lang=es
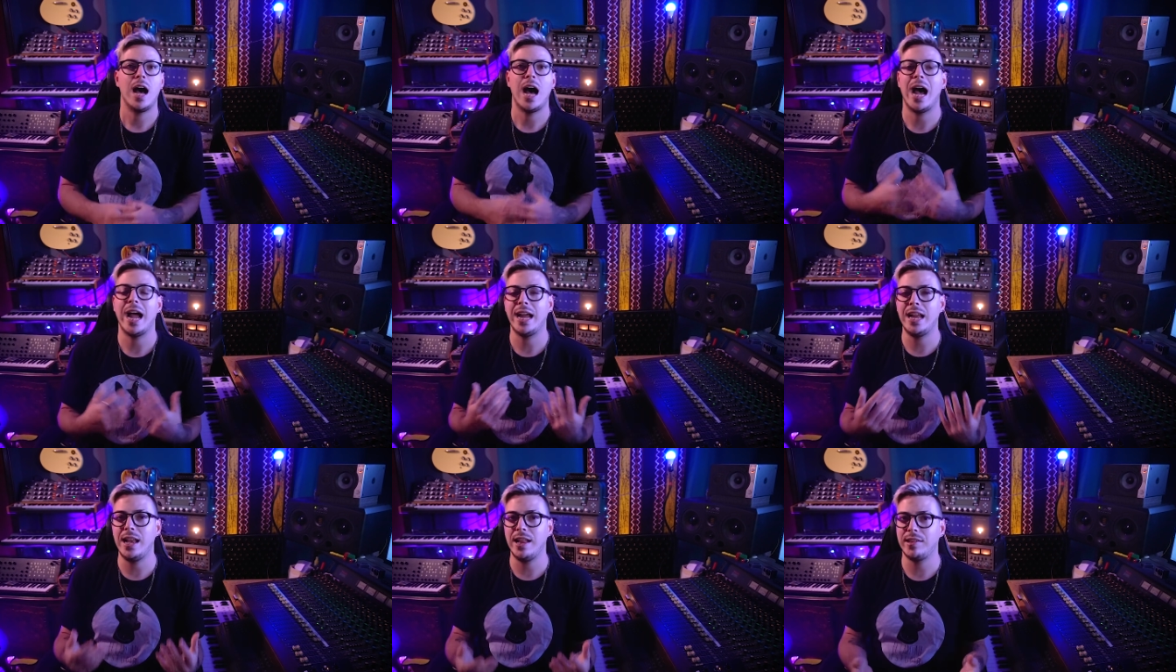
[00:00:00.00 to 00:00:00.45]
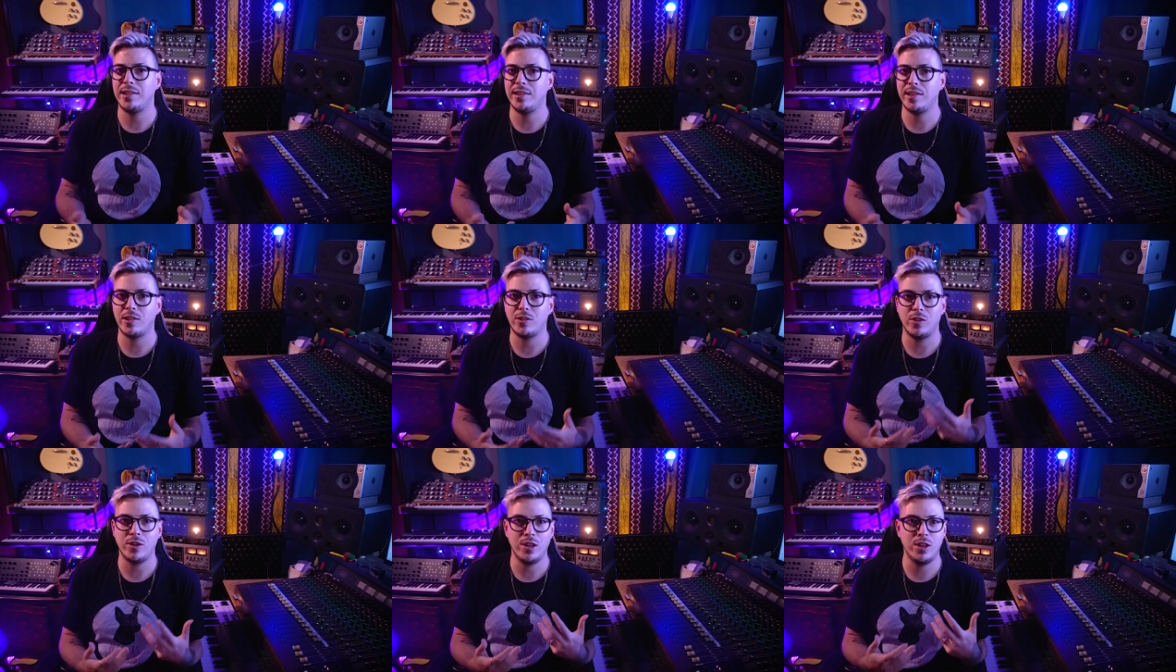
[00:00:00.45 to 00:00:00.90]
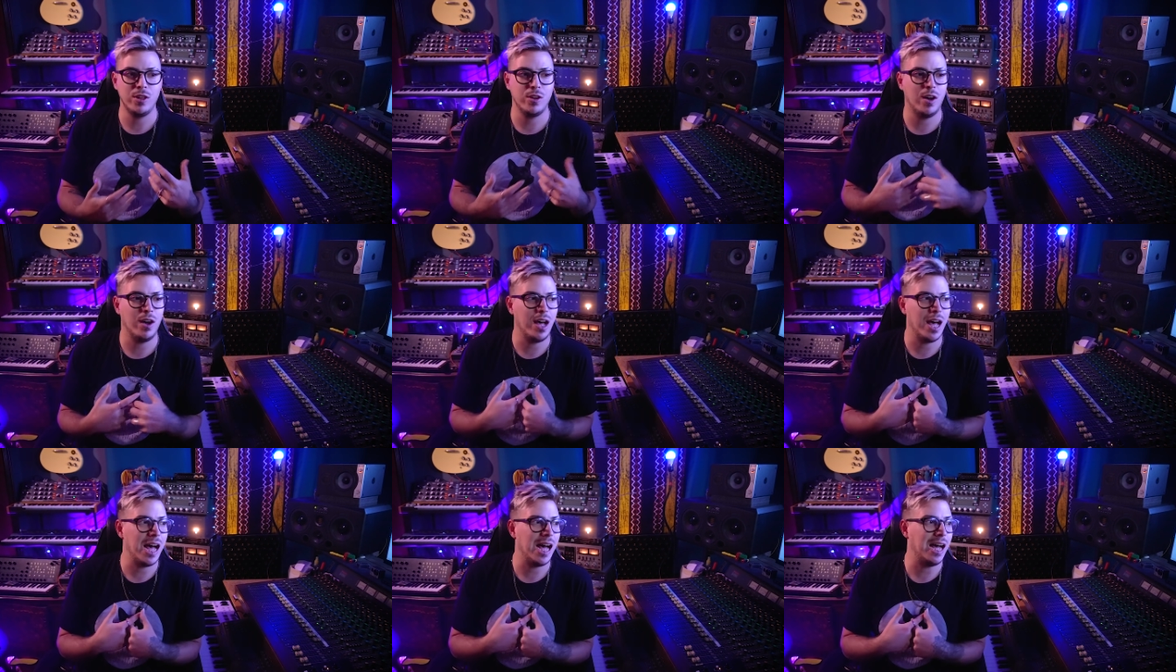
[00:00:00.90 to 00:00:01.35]
Ahí les hice sonido
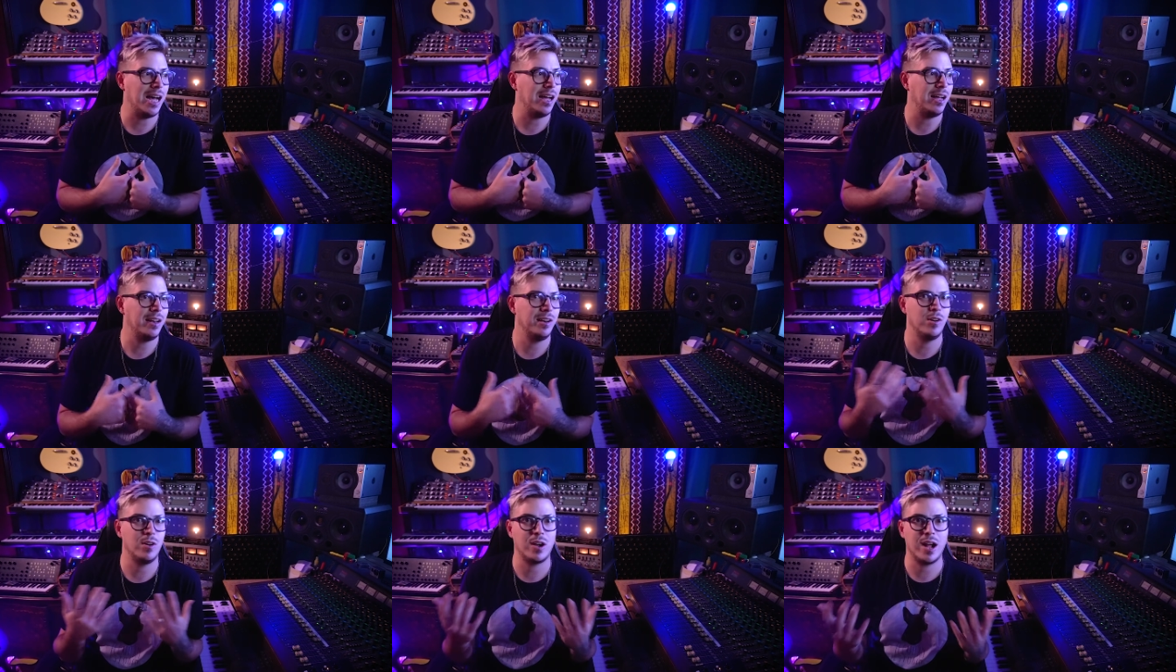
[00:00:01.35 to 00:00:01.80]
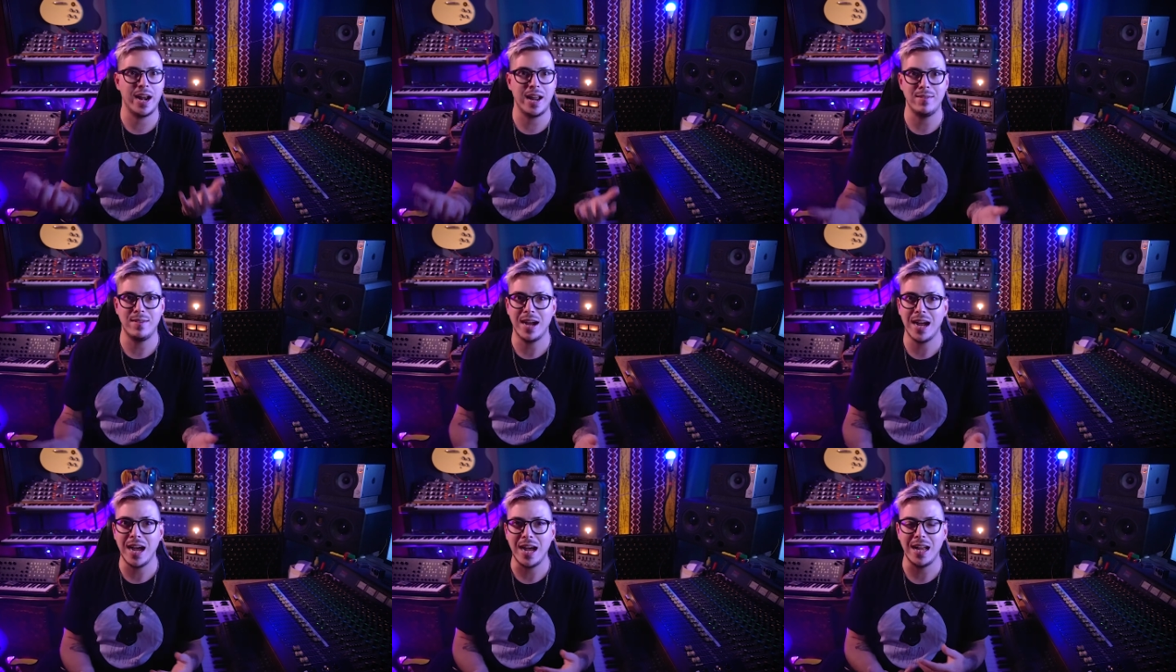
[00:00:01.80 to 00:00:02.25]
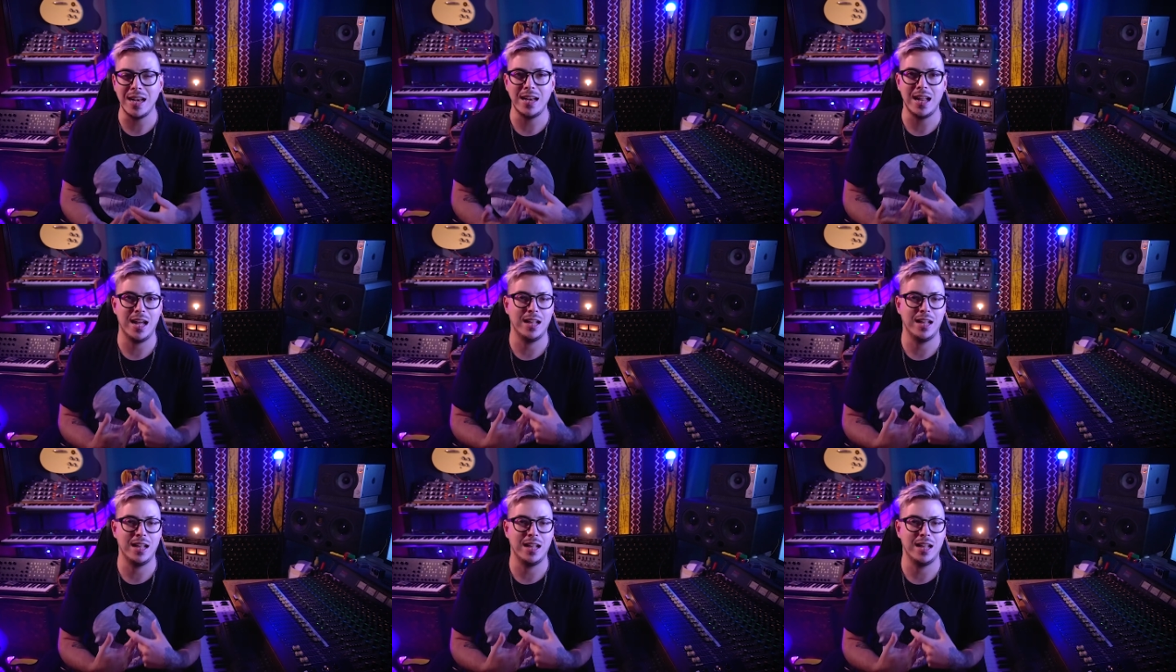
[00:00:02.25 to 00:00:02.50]
a los Carabajal,